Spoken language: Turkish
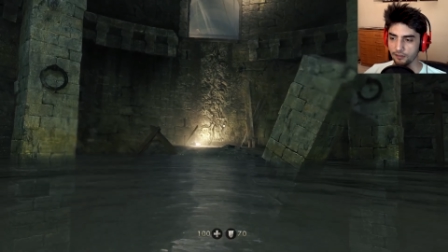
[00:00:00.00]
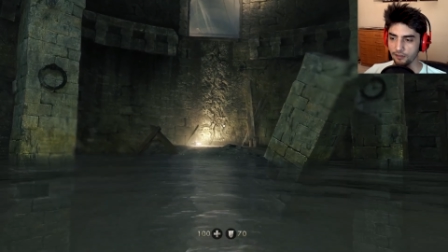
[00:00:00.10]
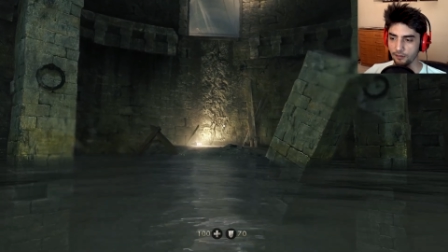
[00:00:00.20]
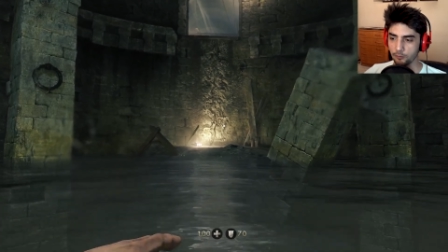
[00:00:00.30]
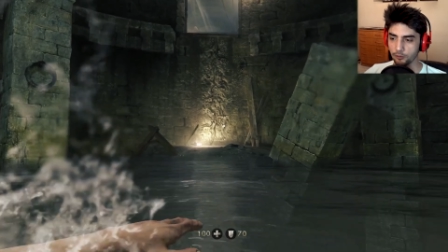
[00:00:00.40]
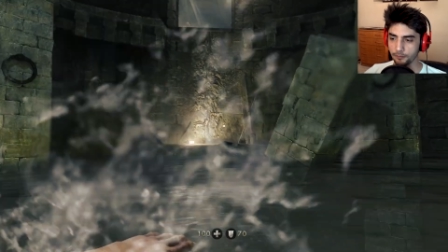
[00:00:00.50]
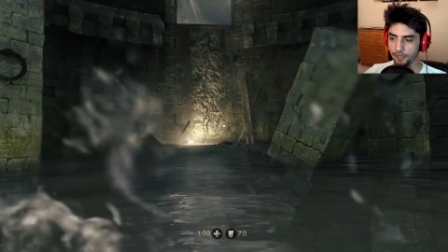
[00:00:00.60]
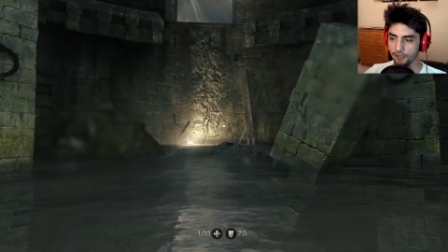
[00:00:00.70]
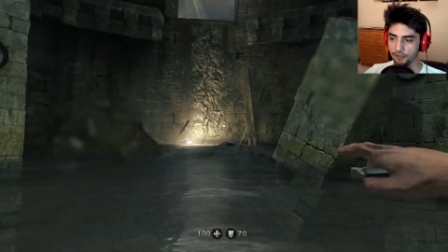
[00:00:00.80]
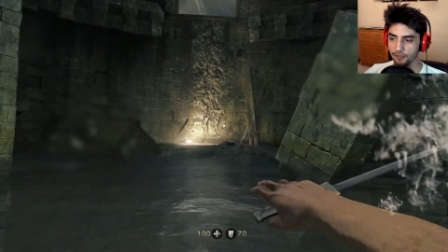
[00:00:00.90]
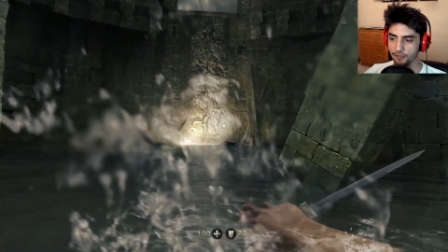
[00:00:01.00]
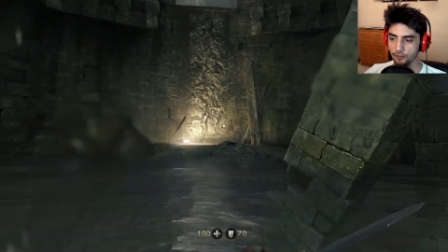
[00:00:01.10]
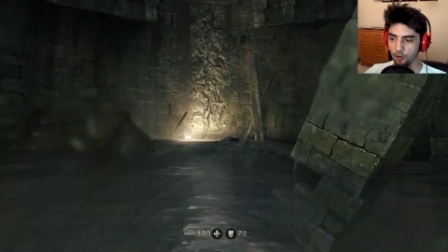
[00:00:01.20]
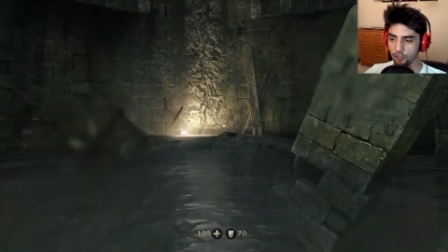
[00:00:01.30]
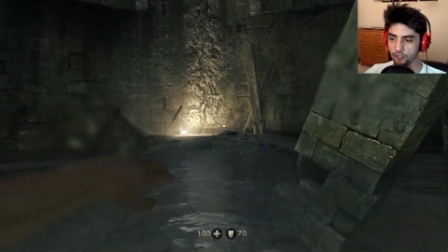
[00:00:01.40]
Heh buldum bile.
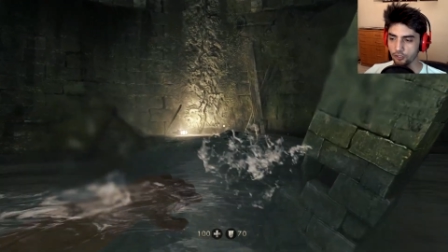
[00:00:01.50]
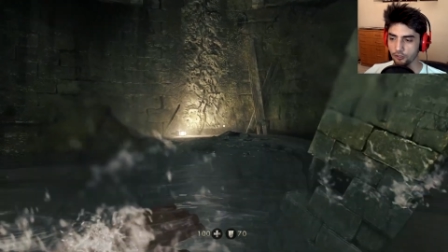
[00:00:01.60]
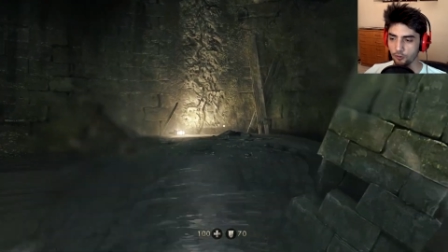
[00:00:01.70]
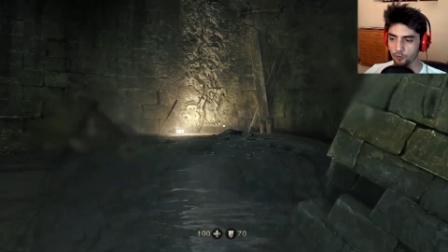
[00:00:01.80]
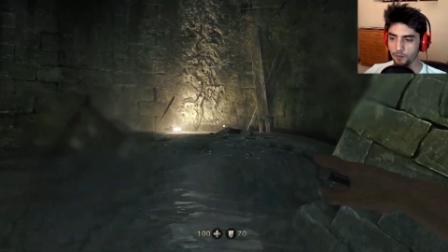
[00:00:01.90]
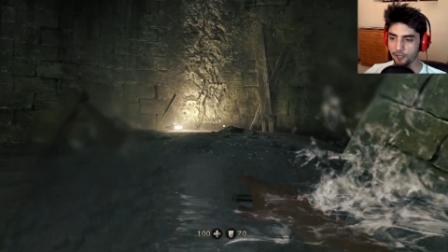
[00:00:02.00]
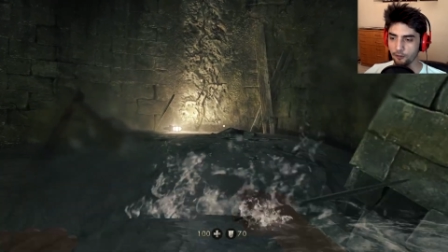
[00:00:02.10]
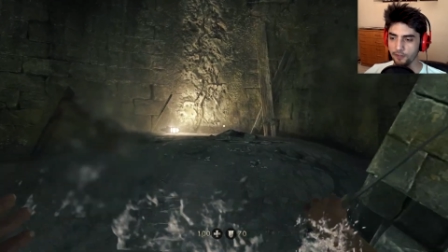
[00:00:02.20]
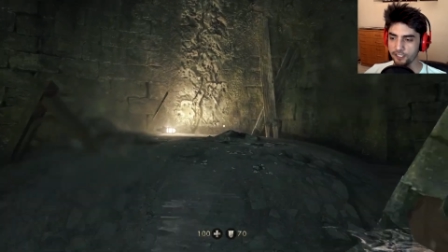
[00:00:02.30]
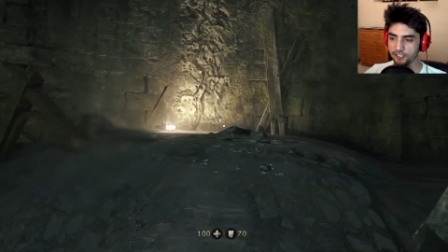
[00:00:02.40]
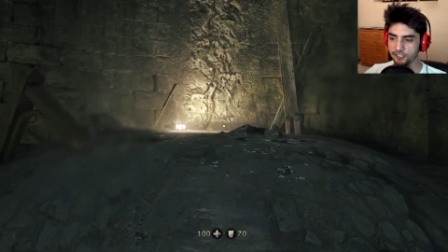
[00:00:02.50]
Koş! Koş Bilekovic!